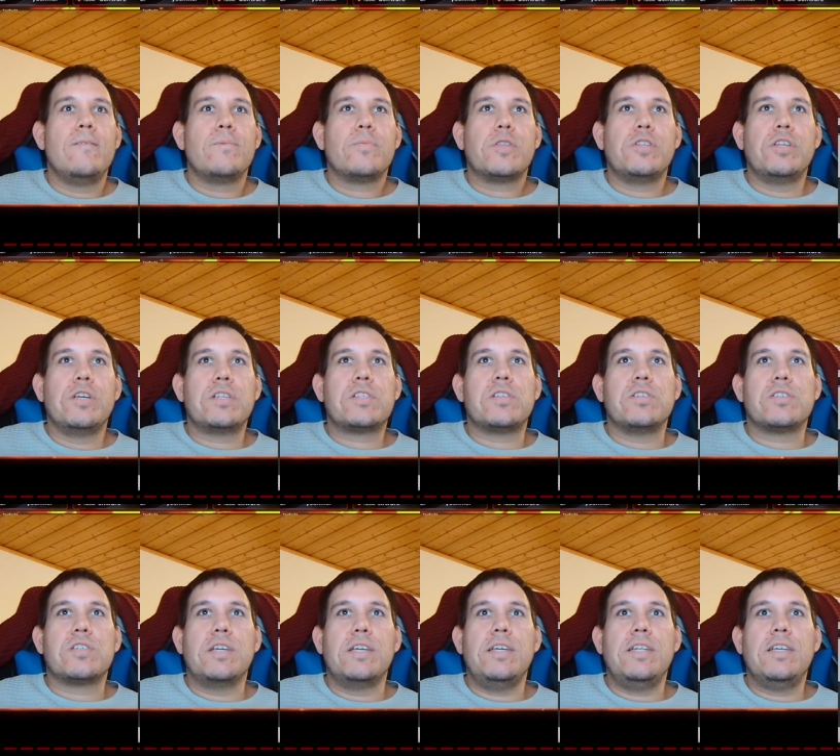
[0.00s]
Nächste ist
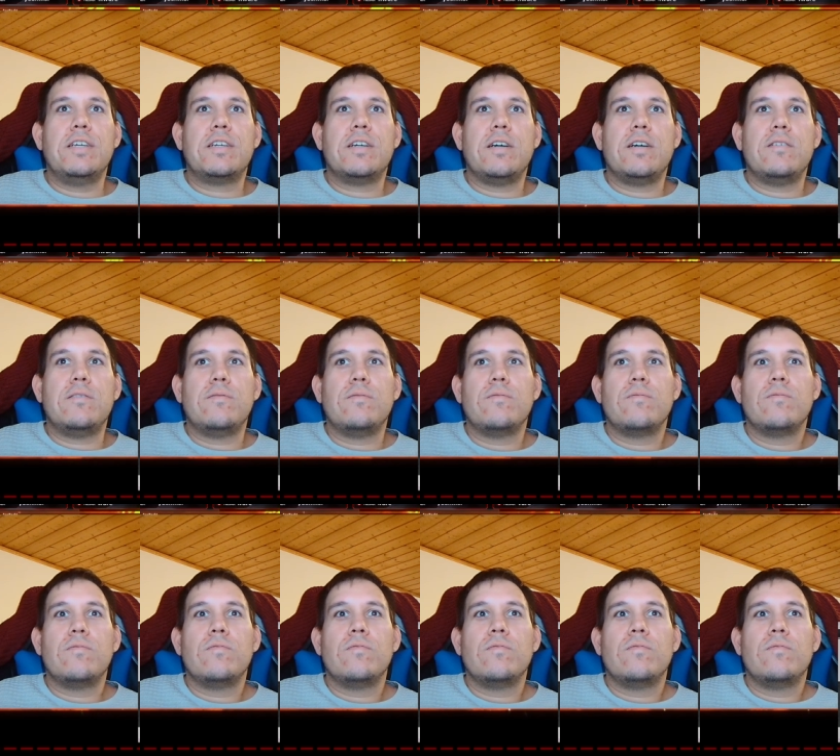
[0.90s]
der Edeka.
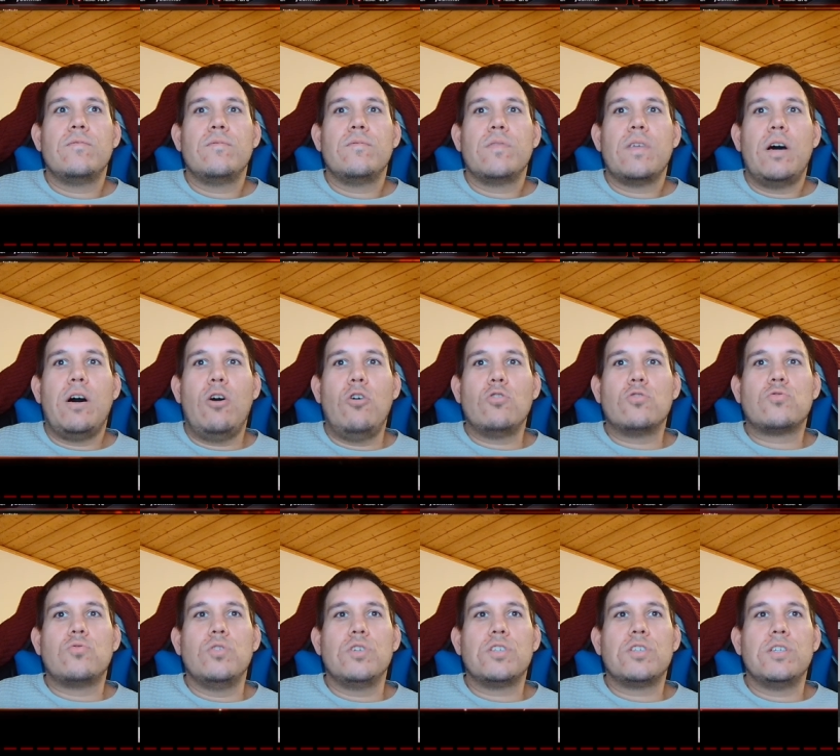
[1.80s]
Auch
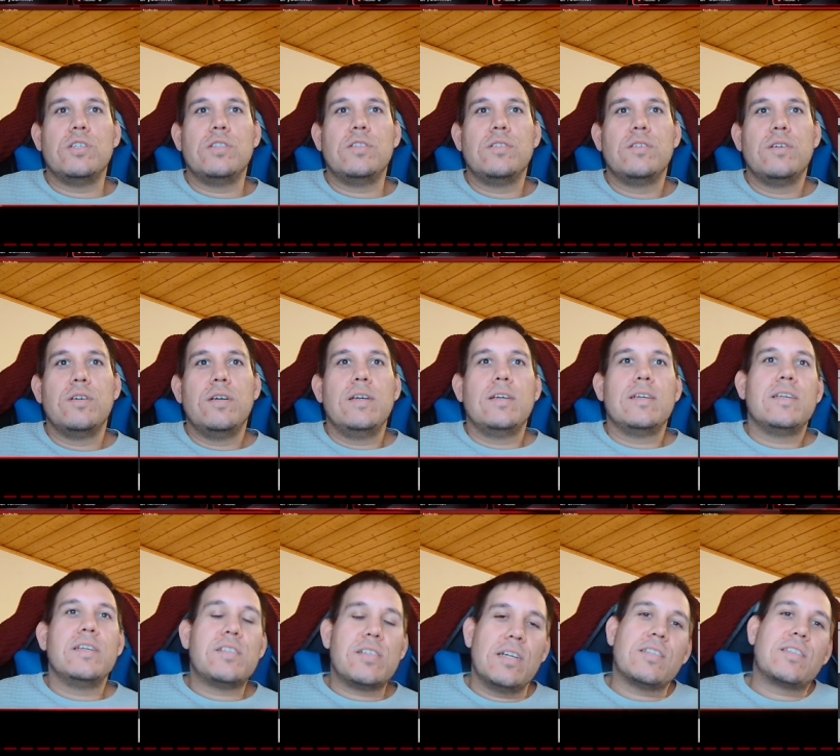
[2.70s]
Türchen.
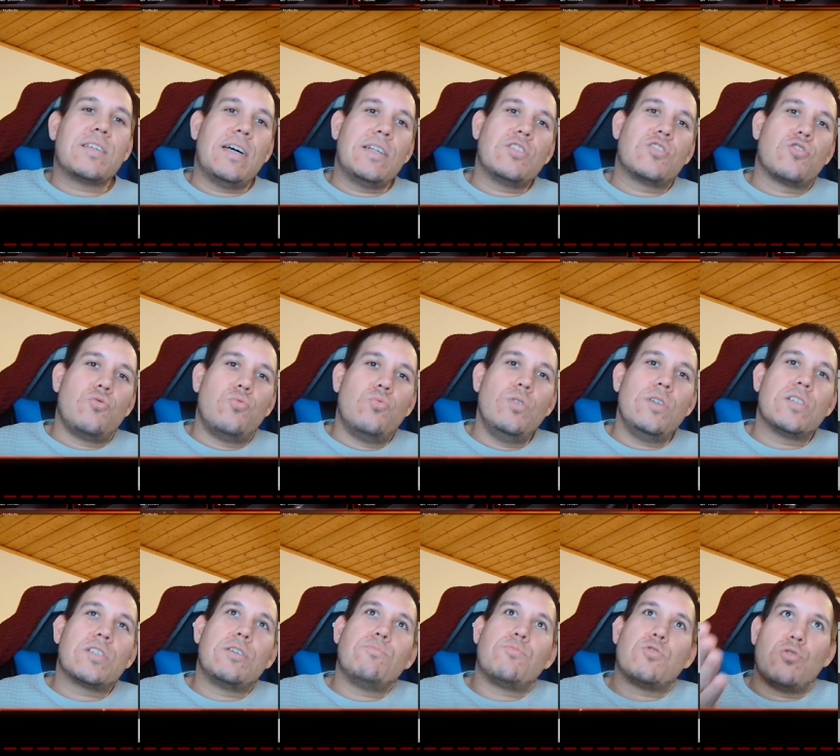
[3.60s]
Ist halt ganz cool.
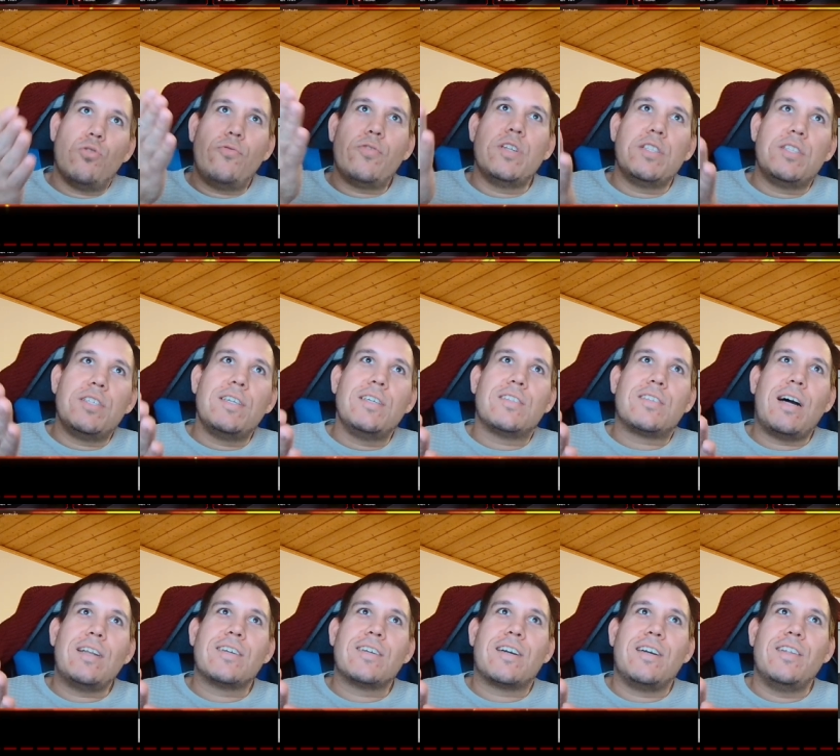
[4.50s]
Es gibt so viele
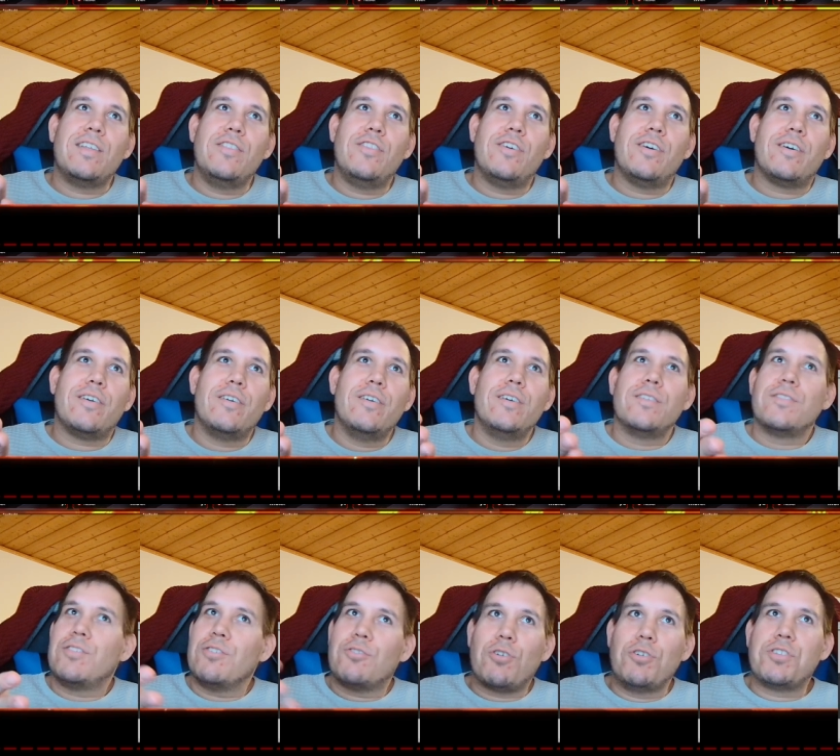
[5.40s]
digitale Kalender.
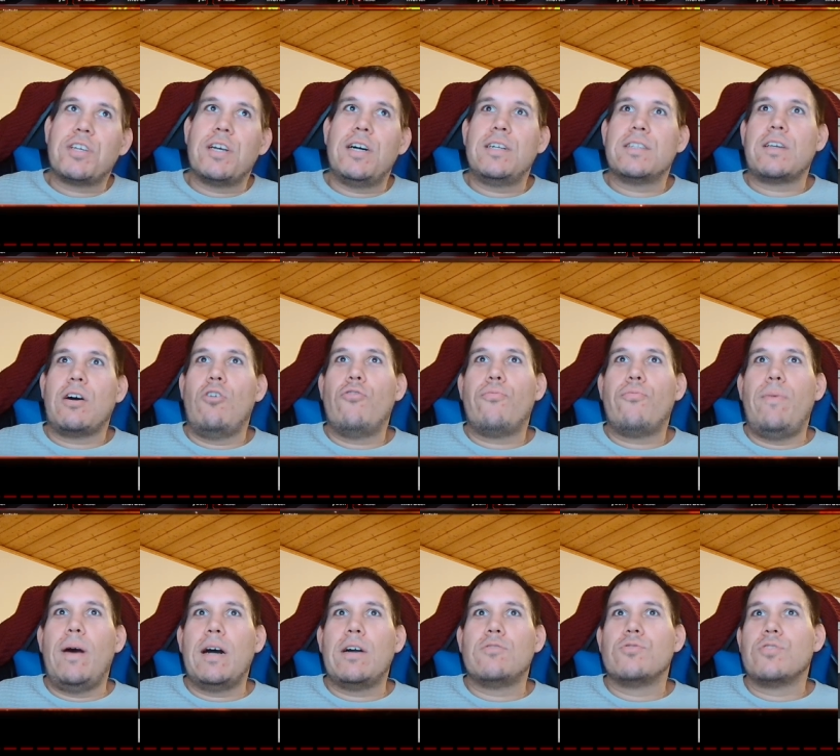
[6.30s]
Die könnt ihr halt
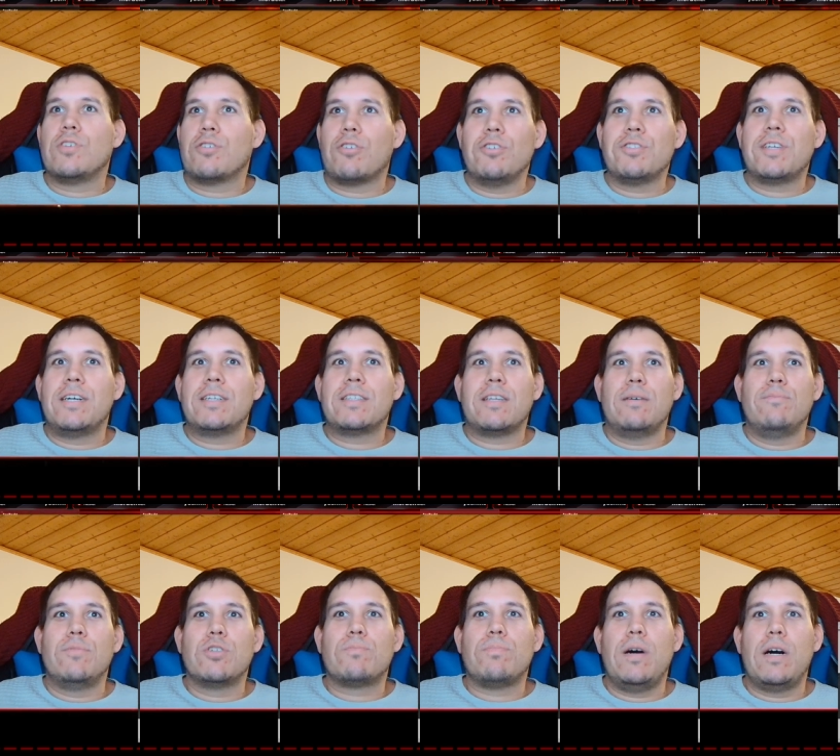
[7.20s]
aufmachen und da könnt ihr halt dann
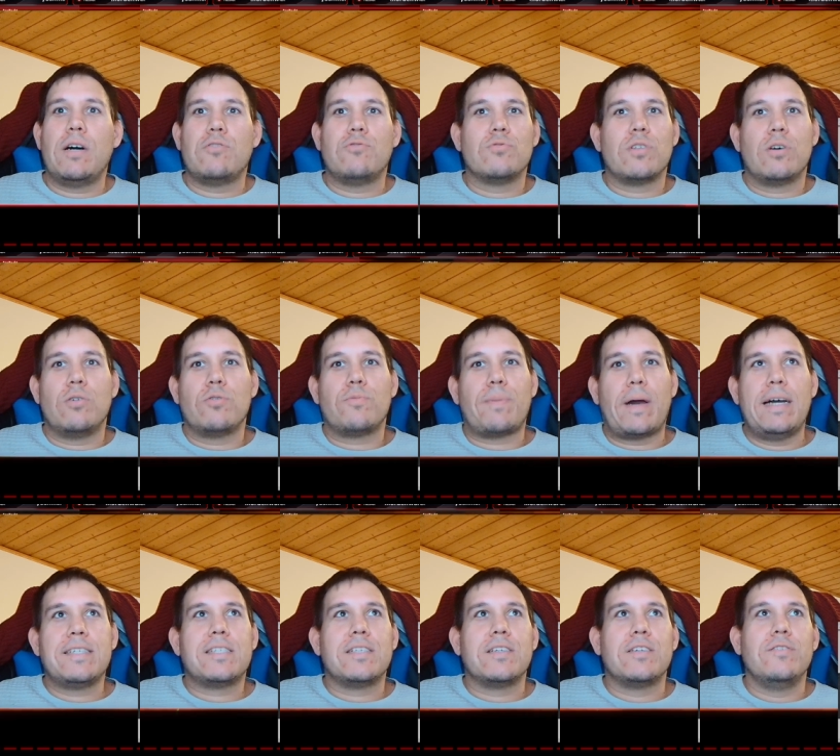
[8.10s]
mitmachen und auch
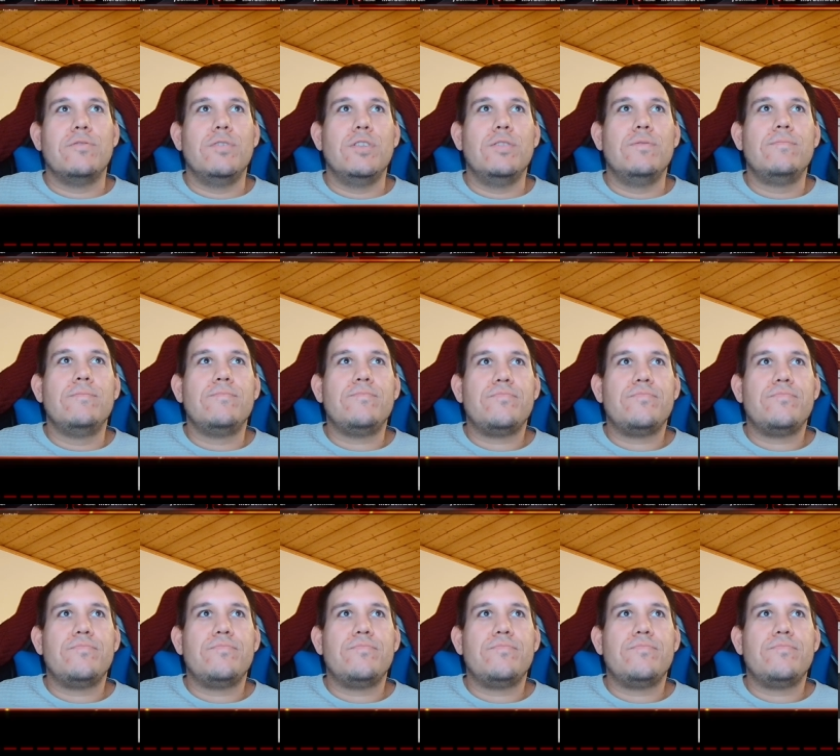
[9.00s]
Preise gewinnen.